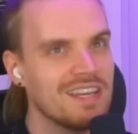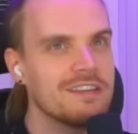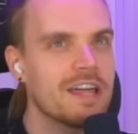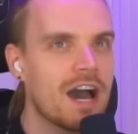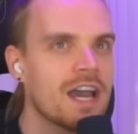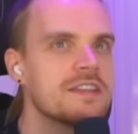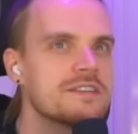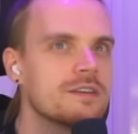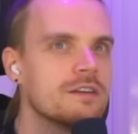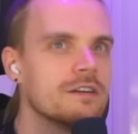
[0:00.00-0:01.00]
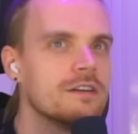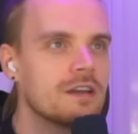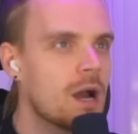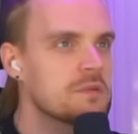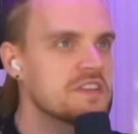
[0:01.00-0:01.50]
ich der Einzige,
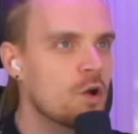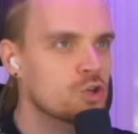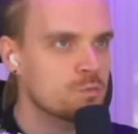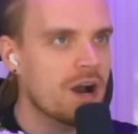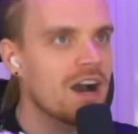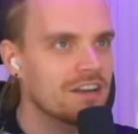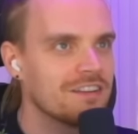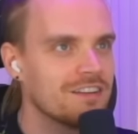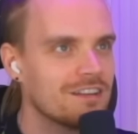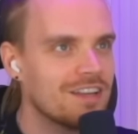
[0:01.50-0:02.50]
kann man sich auch sparen.